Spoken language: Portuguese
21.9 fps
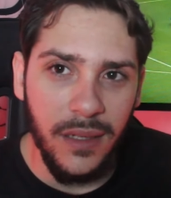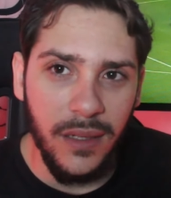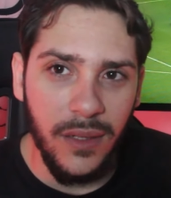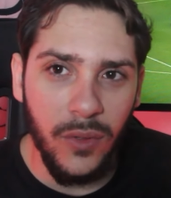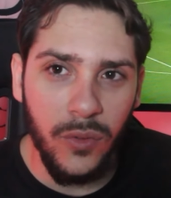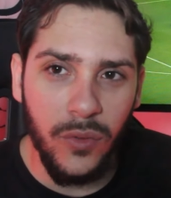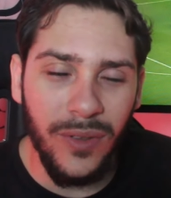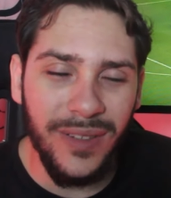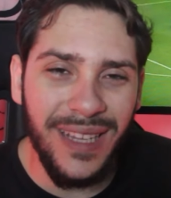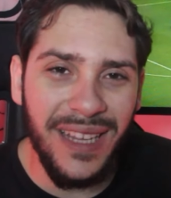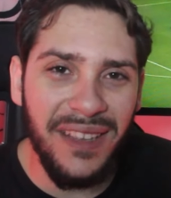
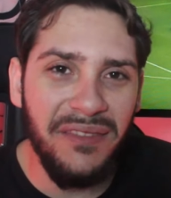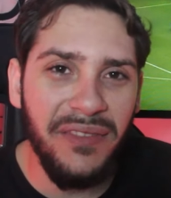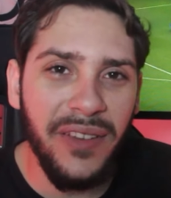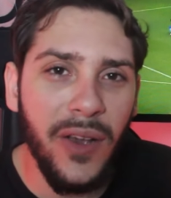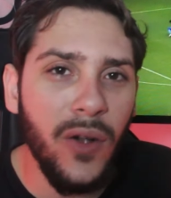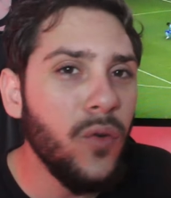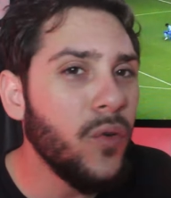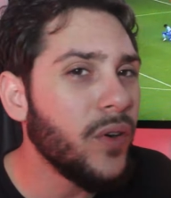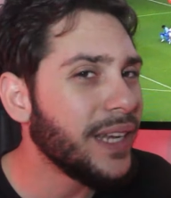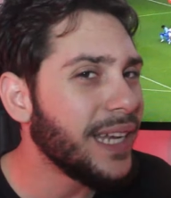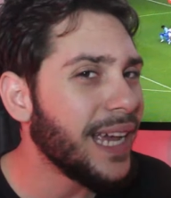Eu tô até
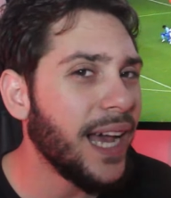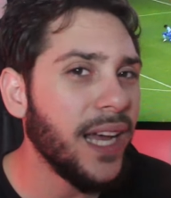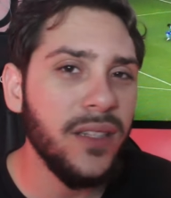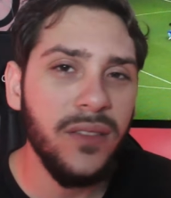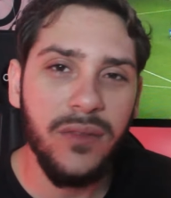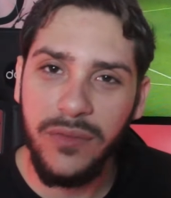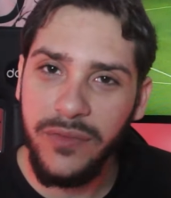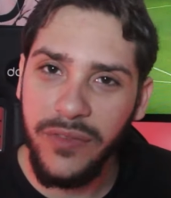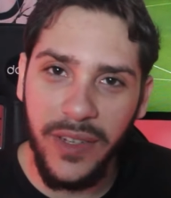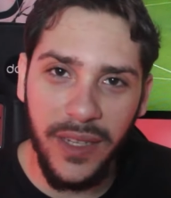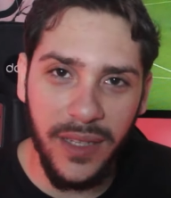
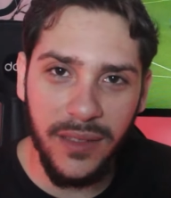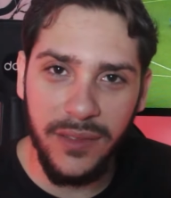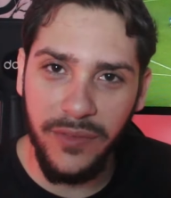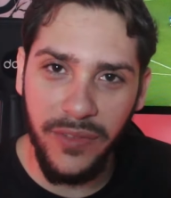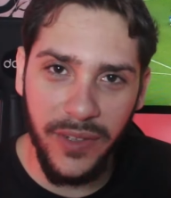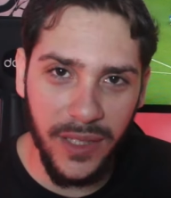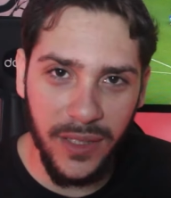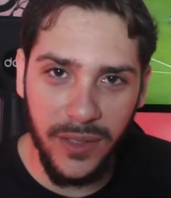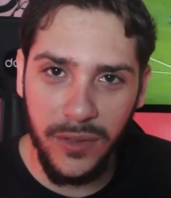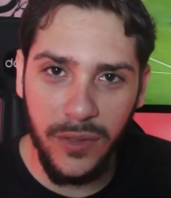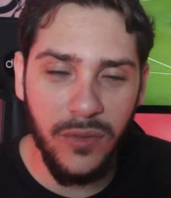envergonhado fal
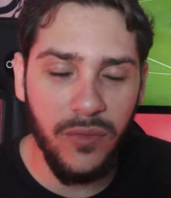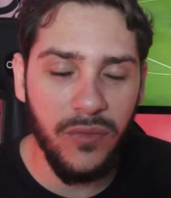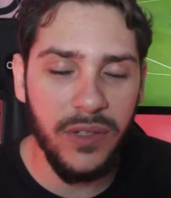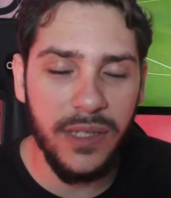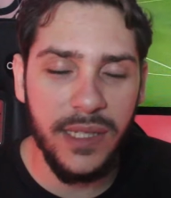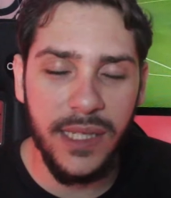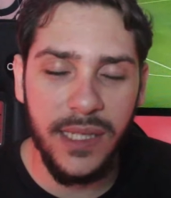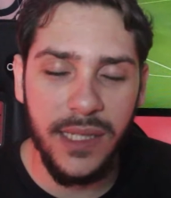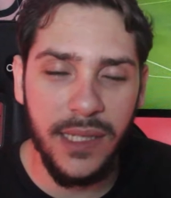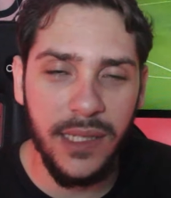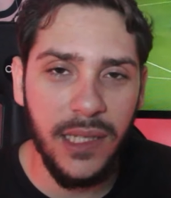falando com
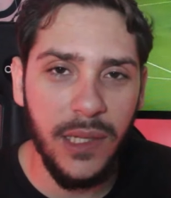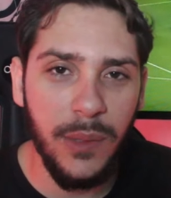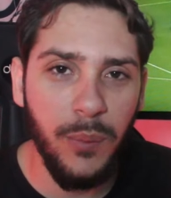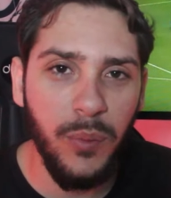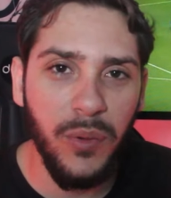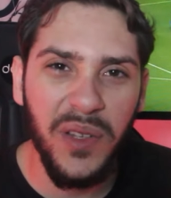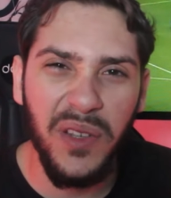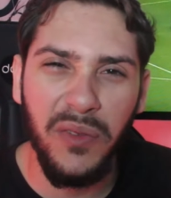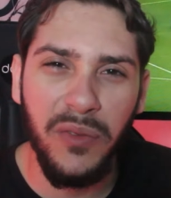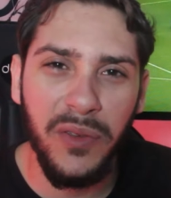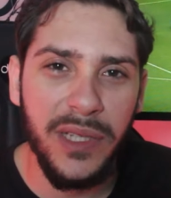vocês aqui,
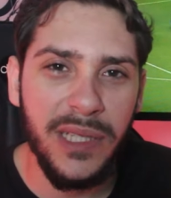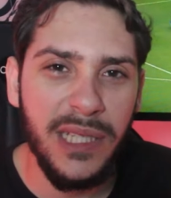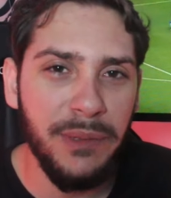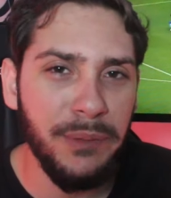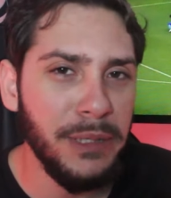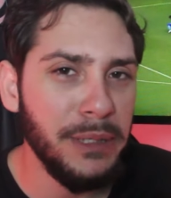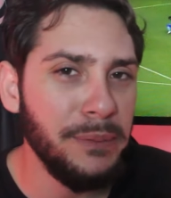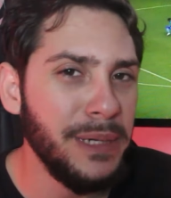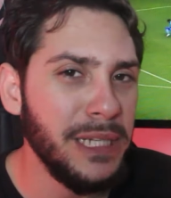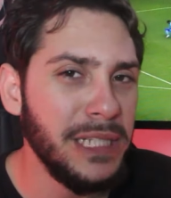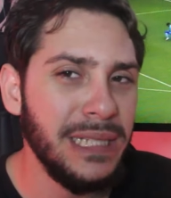porque foi
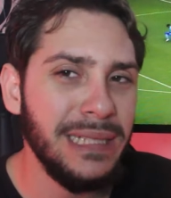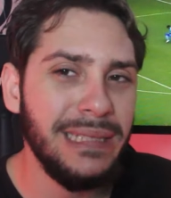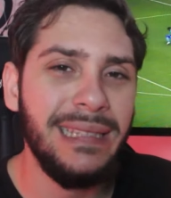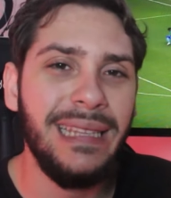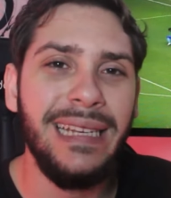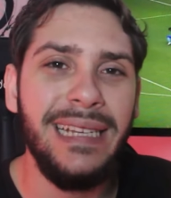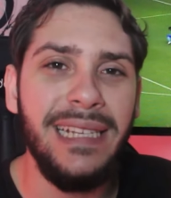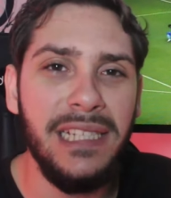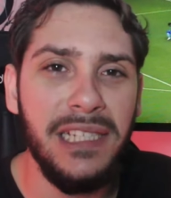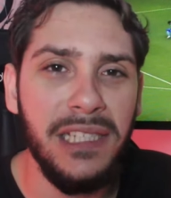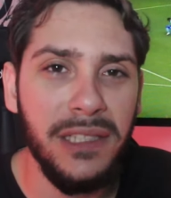simplesmente
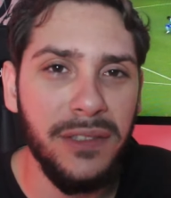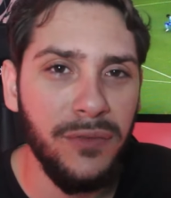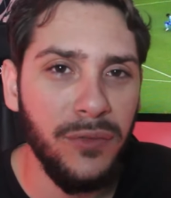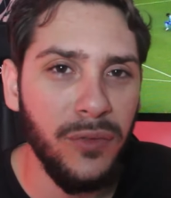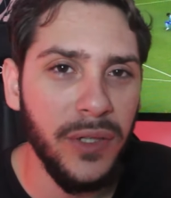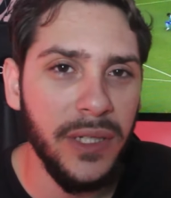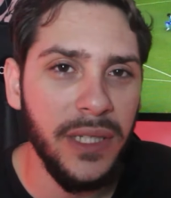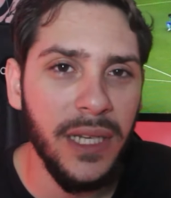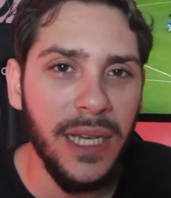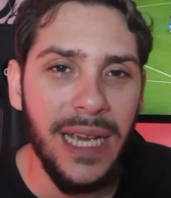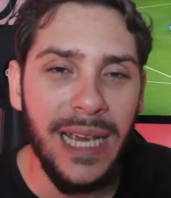triste,
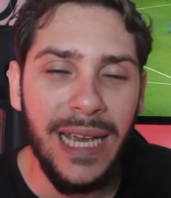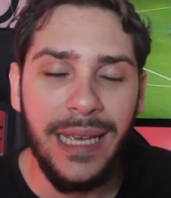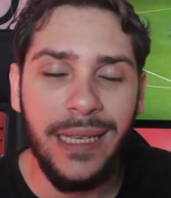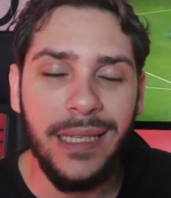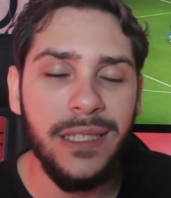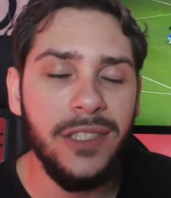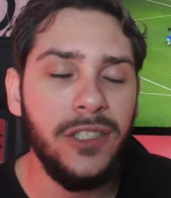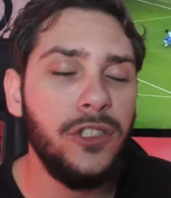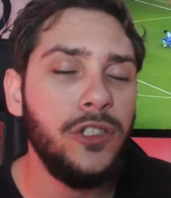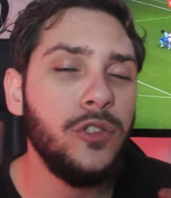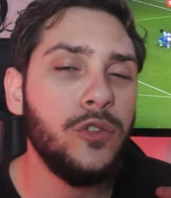foi
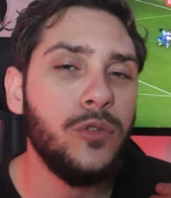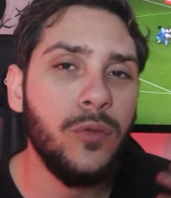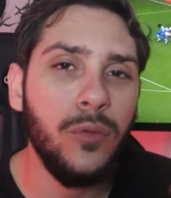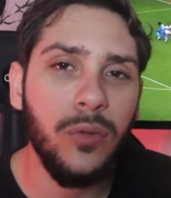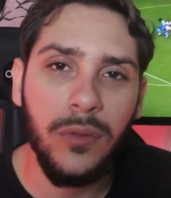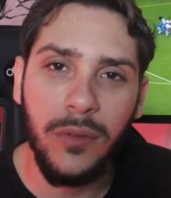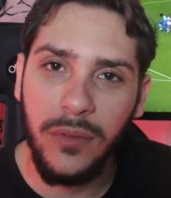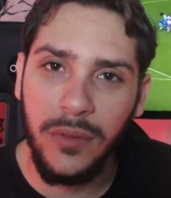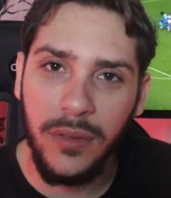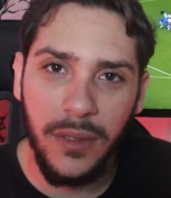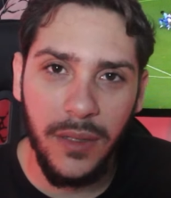
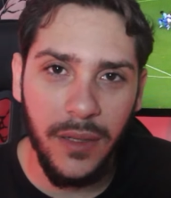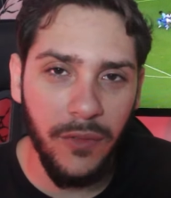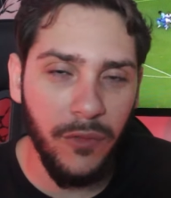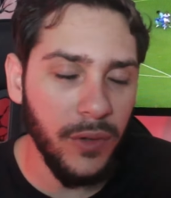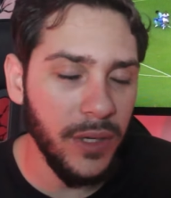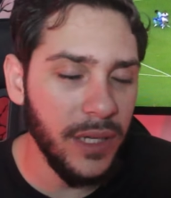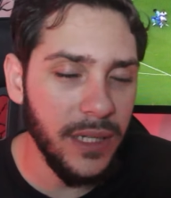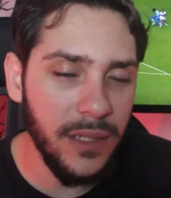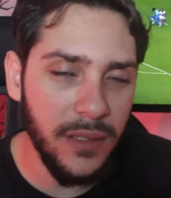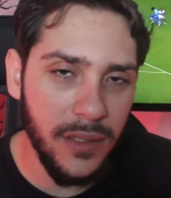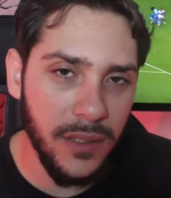ridículo.
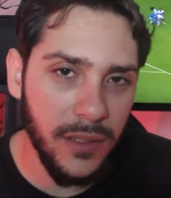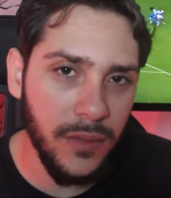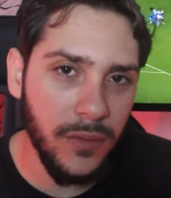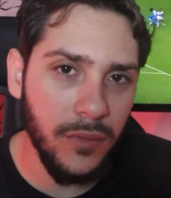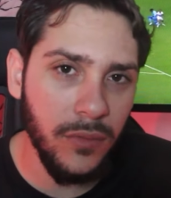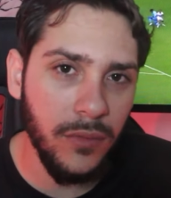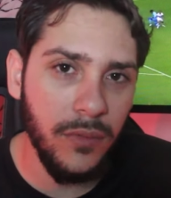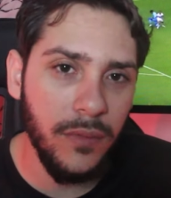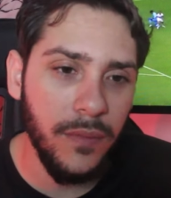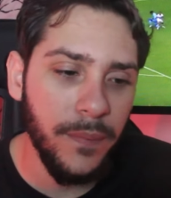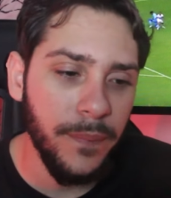Foi
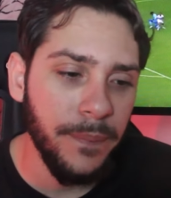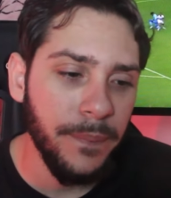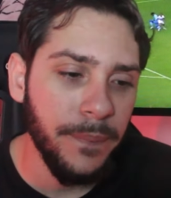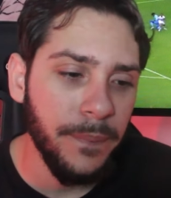ridículo.